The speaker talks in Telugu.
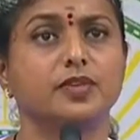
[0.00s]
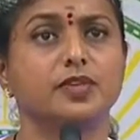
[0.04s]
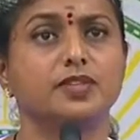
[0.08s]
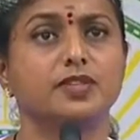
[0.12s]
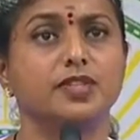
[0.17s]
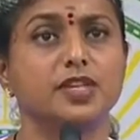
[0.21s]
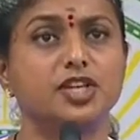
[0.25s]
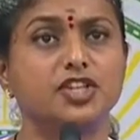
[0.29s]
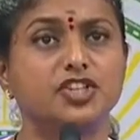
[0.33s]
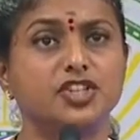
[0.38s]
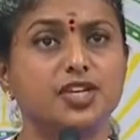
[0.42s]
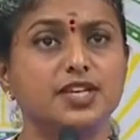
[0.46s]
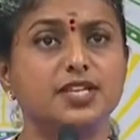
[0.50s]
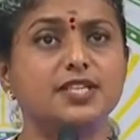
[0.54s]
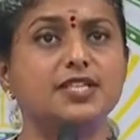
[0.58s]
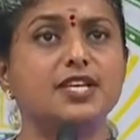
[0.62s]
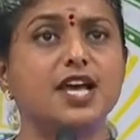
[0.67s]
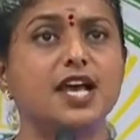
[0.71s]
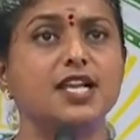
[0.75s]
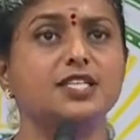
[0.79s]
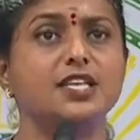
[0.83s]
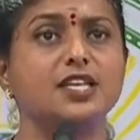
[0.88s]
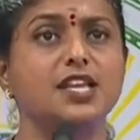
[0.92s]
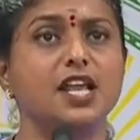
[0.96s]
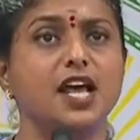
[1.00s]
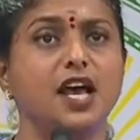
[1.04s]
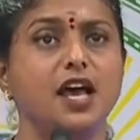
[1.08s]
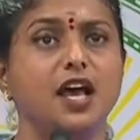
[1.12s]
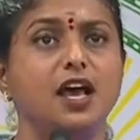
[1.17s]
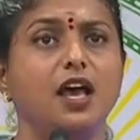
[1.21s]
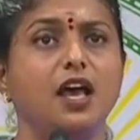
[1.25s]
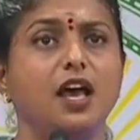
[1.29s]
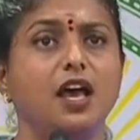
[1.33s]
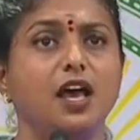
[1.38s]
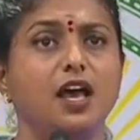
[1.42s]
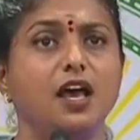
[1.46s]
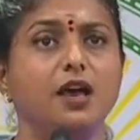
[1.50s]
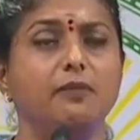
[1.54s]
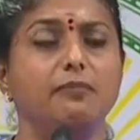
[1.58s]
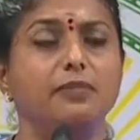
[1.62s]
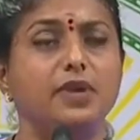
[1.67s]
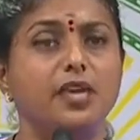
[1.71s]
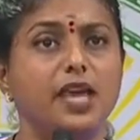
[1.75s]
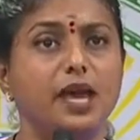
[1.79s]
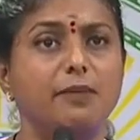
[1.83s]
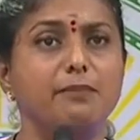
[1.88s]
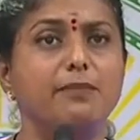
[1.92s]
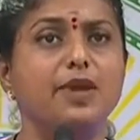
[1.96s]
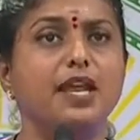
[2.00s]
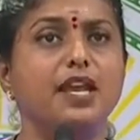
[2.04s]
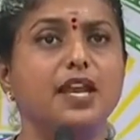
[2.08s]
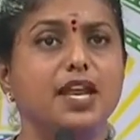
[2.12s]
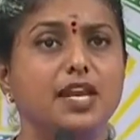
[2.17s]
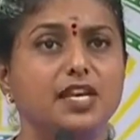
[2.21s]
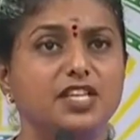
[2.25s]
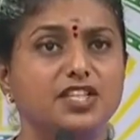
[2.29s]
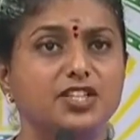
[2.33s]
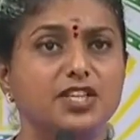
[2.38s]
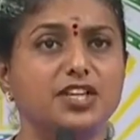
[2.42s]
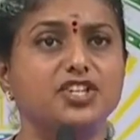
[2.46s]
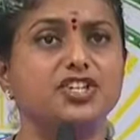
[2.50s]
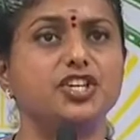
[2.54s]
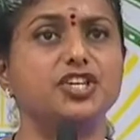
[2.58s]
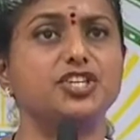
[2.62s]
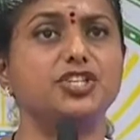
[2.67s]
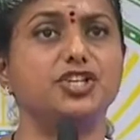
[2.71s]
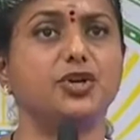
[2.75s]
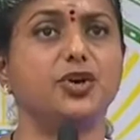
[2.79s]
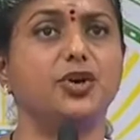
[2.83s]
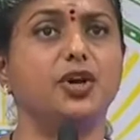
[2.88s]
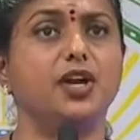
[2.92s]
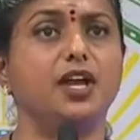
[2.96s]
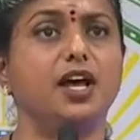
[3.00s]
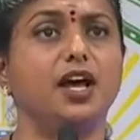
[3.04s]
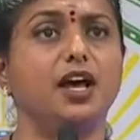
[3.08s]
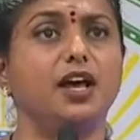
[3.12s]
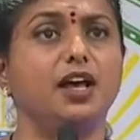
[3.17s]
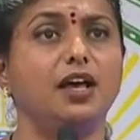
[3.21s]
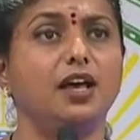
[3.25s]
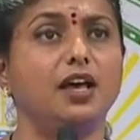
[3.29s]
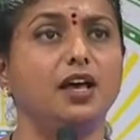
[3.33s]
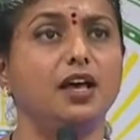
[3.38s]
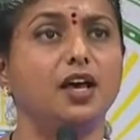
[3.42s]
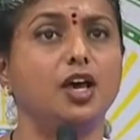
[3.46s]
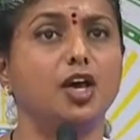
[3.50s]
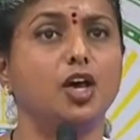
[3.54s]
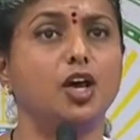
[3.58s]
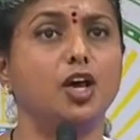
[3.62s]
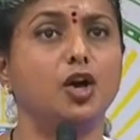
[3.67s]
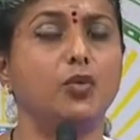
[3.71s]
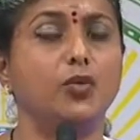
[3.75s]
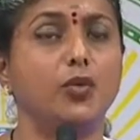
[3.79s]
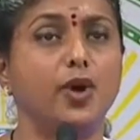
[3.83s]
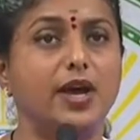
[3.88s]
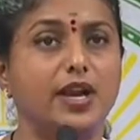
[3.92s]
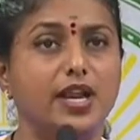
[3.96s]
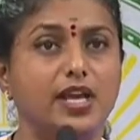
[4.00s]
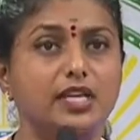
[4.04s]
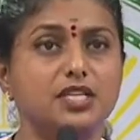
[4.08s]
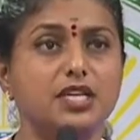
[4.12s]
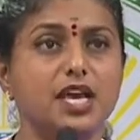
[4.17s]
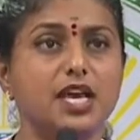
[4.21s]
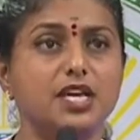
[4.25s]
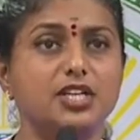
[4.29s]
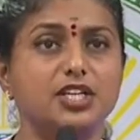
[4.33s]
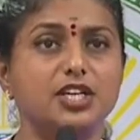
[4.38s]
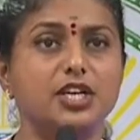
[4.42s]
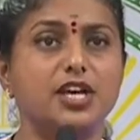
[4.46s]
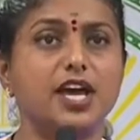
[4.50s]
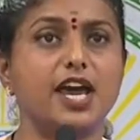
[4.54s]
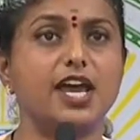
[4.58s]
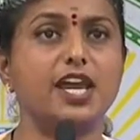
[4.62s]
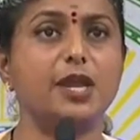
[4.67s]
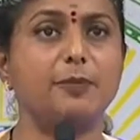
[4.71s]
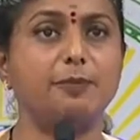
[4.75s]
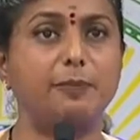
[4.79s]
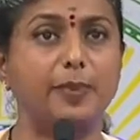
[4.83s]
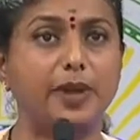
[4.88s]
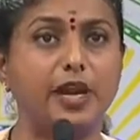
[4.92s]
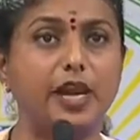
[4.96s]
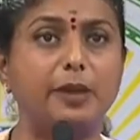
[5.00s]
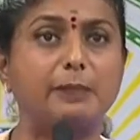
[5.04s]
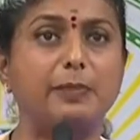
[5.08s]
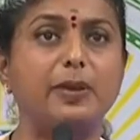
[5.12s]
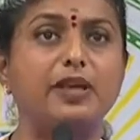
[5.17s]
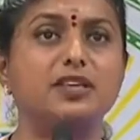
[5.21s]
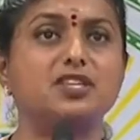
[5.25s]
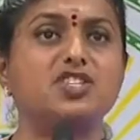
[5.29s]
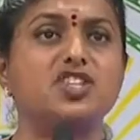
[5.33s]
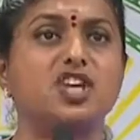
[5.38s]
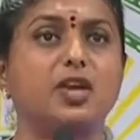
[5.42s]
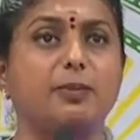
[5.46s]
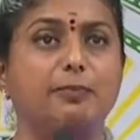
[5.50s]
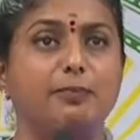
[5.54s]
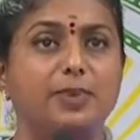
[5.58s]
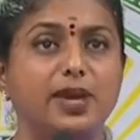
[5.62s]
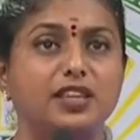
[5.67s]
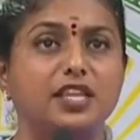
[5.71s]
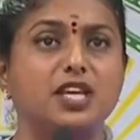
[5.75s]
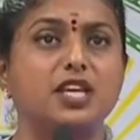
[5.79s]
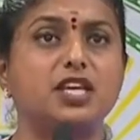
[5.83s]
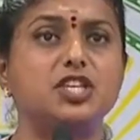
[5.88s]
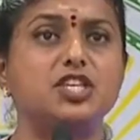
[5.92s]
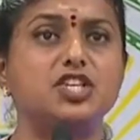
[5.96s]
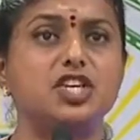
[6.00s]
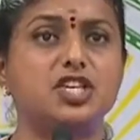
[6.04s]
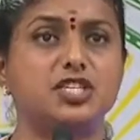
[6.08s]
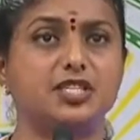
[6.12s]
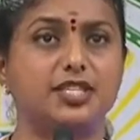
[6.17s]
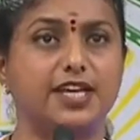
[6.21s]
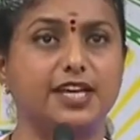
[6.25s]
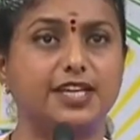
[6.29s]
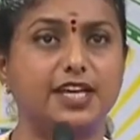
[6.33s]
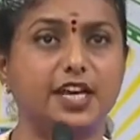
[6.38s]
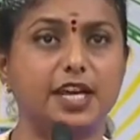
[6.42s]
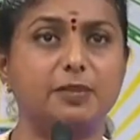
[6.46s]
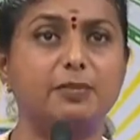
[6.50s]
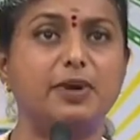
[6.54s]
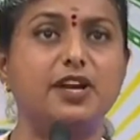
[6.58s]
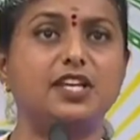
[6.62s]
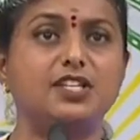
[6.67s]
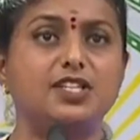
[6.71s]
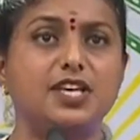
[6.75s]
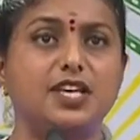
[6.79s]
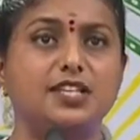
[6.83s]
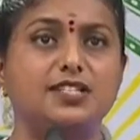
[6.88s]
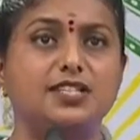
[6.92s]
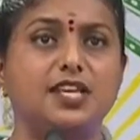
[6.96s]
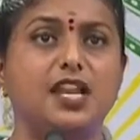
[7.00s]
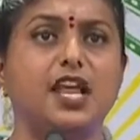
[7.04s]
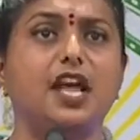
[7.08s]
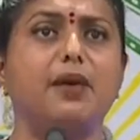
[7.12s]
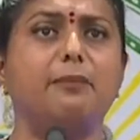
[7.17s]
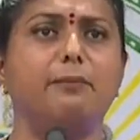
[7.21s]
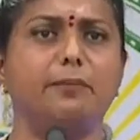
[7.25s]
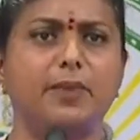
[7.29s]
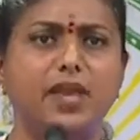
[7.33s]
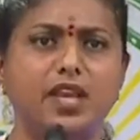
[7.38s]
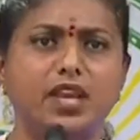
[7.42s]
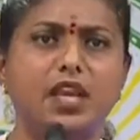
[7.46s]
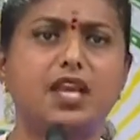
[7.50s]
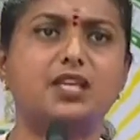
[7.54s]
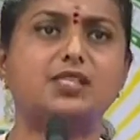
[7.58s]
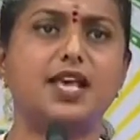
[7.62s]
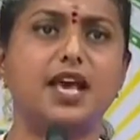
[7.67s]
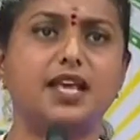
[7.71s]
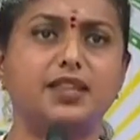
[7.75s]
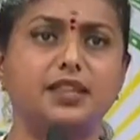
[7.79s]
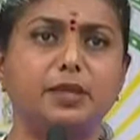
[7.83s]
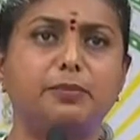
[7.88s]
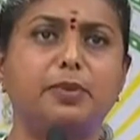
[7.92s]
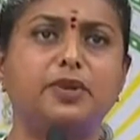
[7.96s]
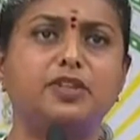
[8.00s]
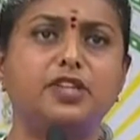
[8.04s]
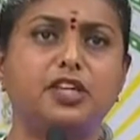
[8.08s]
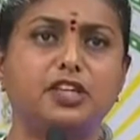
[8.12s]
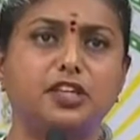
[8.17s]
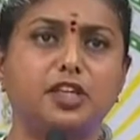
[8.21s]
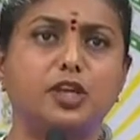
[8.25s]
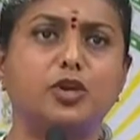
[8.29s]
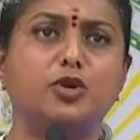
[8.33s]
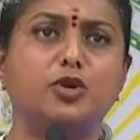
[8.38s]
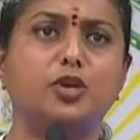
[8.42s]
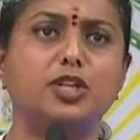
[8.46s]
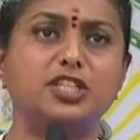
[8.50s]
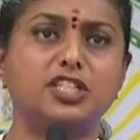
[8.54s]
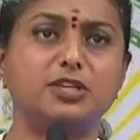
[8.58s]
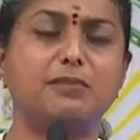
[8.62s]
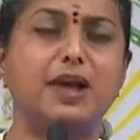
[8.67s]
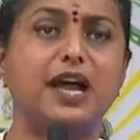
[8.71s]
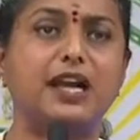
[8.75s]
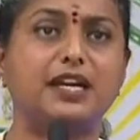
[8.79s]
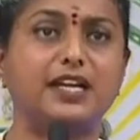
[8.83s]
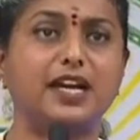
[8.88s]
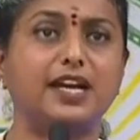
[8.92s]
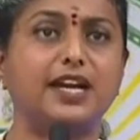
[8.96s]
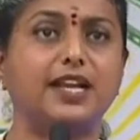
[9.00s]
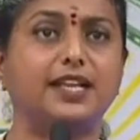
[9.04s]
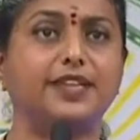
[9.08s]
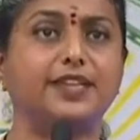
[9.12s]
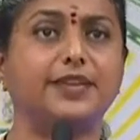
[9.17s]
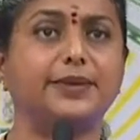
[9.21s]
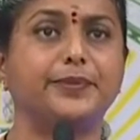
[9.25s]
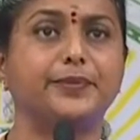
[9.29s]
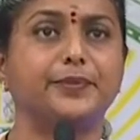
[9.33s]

శిక్షించాల్సిన మీ ఎమ్మెల్యేని శిక్షించకుండా వనజాక్షి గారిని పిలిపించి బెదిరించి సెటిల్మెంట్ చేసినా మీరా శాంతి భద్రతల గురించి మాట్లాడేది